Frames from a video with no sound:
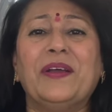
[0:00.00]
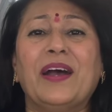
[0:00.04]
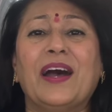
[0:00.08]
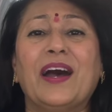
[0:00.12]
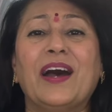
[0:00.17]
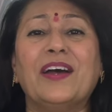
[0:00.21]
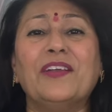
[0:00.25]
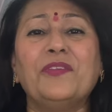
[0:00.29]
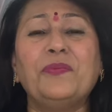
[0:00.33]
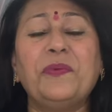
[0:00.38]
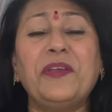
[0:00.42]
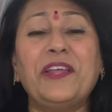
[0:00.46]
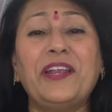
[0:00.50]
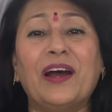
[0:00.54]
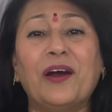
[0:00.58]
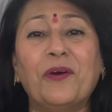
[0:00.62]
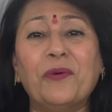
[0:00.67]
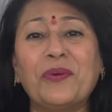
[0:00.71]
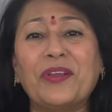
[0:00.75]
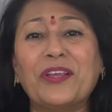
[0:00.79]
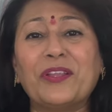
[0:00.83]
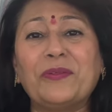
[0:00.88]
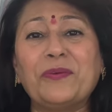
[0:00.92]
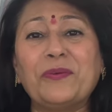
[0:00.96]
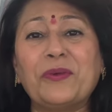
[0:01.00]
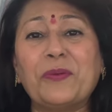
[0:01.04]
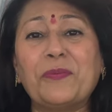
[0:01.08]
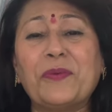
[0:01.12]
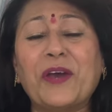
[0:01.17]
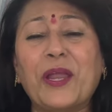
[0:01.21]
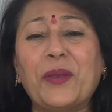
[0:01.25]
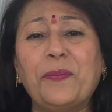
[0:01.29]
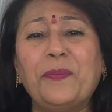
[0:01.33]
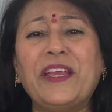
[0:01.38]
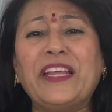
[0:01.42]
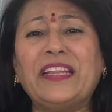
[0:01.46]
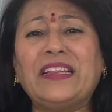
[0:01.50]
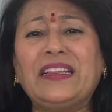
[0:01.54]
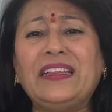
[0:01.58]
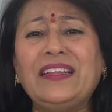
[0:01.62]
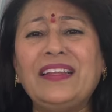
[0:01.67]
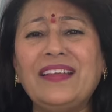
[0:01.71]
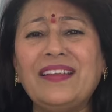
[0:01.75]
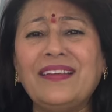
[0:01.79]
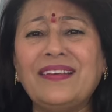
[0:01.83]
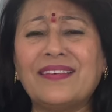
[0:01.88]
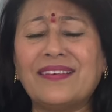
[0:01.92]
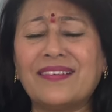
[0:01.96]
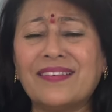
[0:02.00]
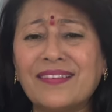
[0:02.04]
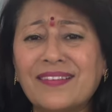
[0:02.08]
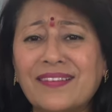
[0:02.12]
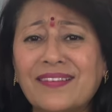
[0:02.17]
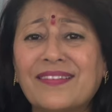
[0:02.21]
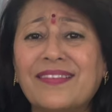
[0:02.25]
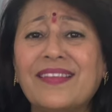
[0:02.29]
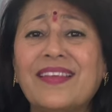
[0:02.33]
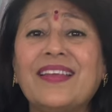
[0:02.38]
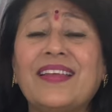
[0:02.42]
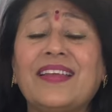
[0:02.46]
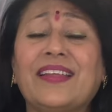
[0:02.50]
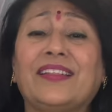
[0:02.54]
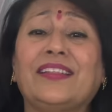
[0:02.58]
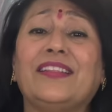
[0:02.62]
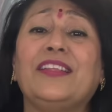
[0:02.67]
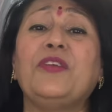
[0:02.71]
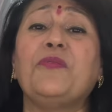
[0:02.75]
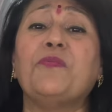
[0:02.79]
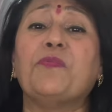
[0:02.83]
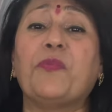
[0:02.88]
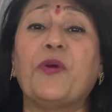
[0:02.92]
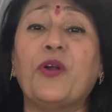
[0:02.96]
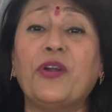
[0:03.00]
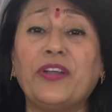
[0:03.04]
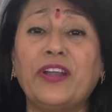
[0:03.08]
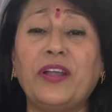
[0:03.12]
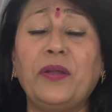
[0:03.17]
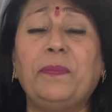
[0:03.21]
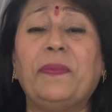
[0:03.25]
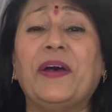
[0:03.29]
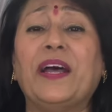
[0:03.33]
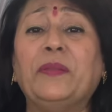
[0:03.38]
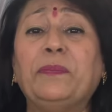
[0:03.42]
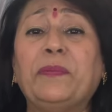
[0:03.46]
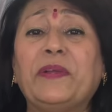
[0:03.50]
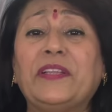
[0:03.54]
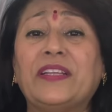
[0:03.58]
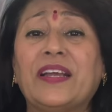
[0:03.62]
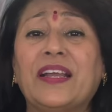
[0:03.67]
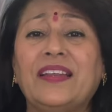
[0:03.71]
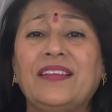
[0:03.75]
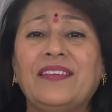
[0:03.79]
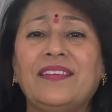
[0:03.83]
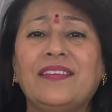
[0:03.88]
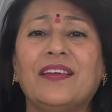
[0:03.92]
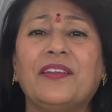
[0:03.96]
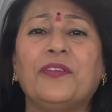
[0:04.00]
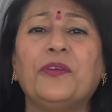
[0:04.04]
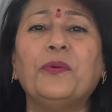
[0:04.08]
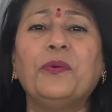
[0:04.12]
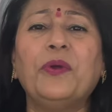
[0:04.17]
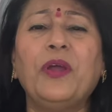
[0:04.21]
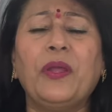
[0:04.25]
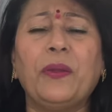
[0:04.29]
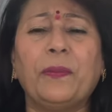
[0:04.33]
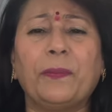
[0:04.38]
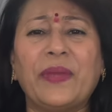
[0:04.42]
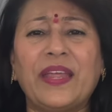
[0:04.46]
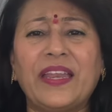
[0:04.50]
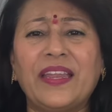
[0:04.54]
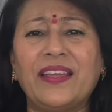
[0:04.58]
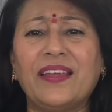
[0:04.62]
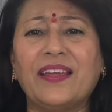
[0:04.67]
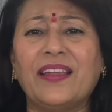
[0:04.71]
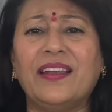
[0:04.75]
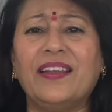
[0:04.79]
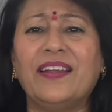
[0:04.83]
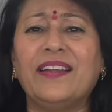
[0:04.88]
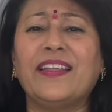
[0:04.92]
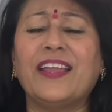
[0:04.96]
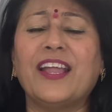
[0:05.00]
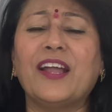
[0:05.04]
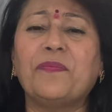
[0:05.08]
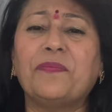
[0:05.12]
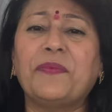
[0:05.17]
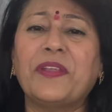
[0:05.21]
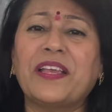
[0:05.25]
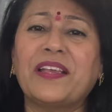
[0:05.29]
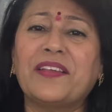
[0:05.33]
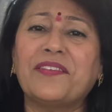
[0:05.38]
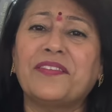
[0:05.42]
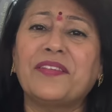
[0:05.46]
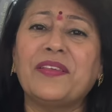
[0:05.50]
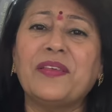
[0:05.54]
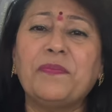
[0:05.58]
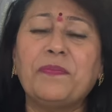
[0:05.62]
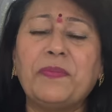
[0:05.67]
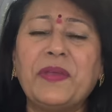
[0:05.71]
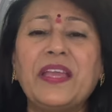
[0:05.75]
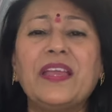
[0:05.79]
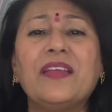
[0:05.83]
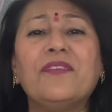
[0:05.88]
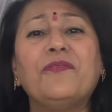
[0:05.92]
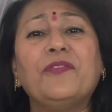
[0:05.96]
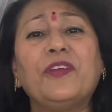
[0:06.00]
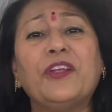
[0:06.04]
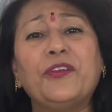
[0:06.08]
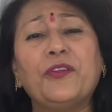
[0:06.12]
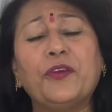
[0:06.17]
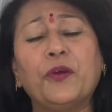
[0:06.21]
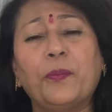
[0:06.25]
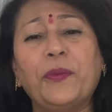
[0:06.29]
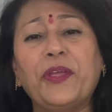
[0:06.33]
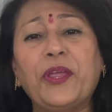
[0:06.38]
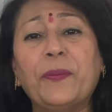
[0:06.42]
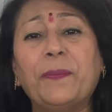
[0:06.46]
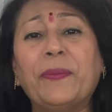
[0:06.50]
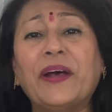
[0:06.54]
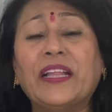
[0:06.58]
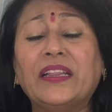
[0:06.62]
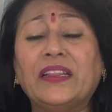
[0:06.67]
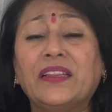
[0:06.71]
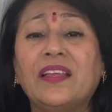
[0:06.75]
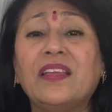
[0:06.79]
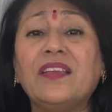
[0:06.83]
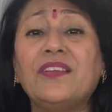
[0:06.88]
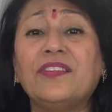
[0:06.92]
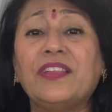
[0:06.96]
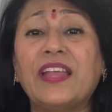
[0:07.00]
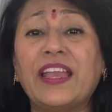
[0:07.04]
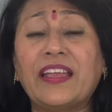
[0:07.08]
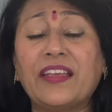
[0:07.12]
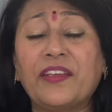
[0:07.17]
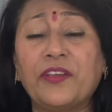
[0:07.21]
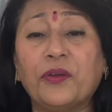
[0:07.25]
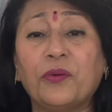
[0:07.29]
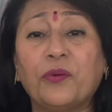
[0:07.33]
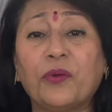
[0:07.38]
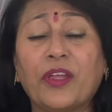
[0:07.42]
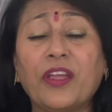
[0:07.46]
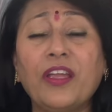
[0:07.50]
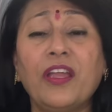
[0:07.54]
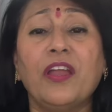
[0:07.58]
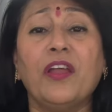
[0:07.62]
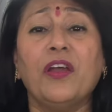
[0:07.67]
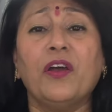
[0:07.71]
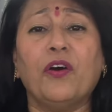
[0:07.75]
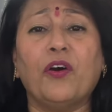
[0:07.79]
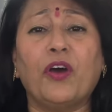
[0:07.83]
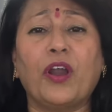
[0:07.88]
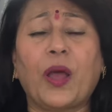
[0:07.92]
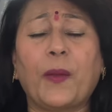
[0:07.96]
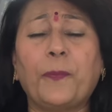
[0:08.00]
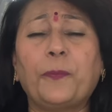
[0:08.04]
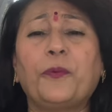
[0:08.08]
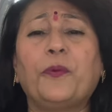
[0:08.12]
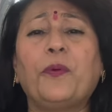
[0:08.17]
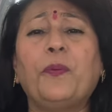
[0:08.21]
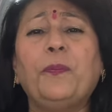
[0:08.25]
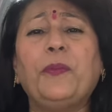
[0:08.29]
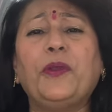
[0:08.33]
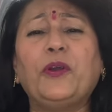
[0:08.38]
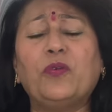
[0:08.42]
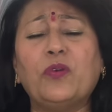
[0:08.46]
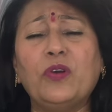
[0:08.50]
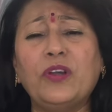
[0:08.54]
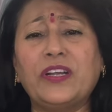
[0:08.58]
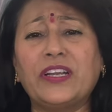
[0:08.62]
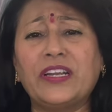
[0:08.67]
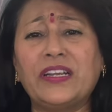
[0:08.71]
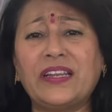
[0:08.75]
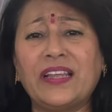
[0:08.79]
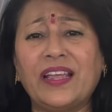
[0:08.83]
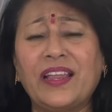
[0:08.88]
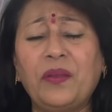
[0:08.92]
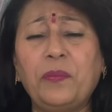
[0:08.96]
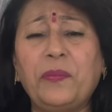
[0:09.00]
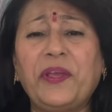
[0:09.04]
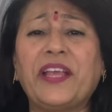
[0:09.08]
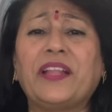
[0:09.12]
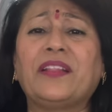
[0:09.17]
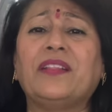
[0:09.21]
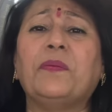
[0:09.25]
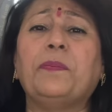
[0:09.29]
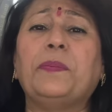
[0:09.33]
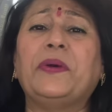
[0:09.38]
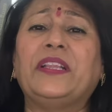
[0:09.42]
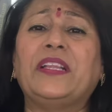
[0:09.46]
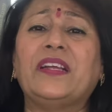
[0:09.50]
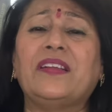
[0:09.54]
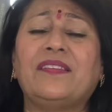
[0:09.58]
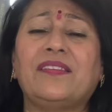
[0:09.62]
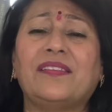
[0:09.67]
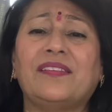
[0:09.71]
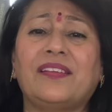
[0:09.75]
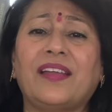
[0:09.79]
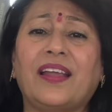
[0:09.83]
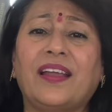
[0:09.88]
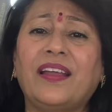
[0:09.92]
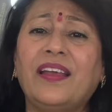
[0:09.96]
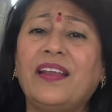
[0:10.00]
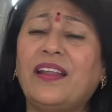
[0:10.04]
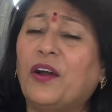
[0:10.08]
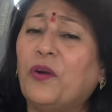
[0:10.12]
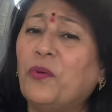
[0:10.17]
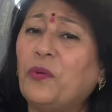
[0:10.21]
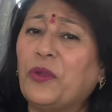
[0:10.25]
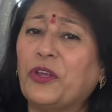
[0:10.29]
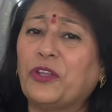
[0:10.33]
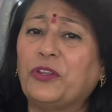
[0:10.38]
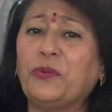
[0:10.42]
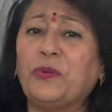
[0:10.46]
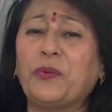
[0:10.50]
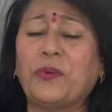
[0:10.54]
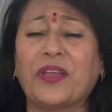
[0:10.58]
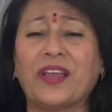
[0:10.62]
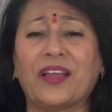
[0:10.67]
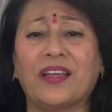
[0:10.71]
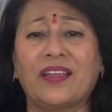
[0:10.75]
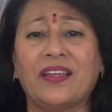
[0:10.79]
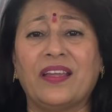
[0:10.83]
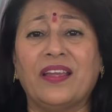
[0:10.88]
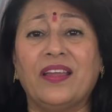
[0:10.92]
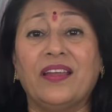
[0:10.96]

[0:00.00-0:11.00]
आज मैं राहु केतु के बारे में इतनी इंटरेस्टिंग इतनी इंपॉर्टेंट बात बताने जा रही हूँ मेरी गारंटी आपने किसी भी वीडियो में ये बात नहीं देखी होगी और आपको बिल्कुल डिटेल में एकदम पता चल जाएगा राहु केतु क्या